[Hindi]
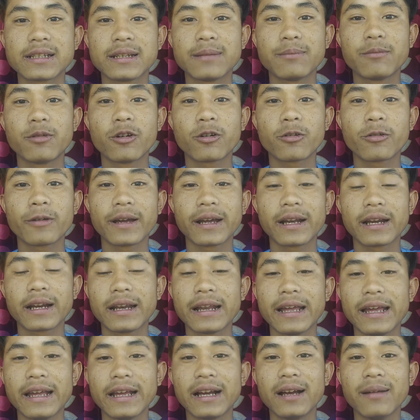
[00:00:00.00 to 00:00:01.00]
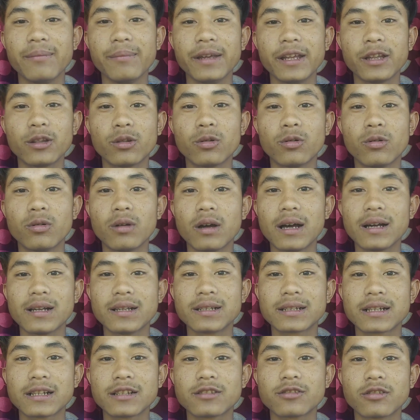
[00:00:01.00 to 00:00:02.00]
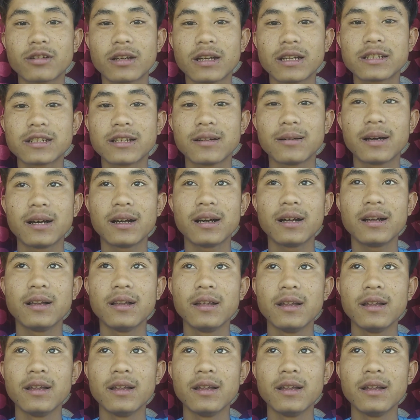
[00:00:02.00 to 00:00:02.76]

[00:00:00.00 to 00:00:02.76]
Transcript: से ब्लॉग वगैरह लाएगा मैं तो आज का छोटा सा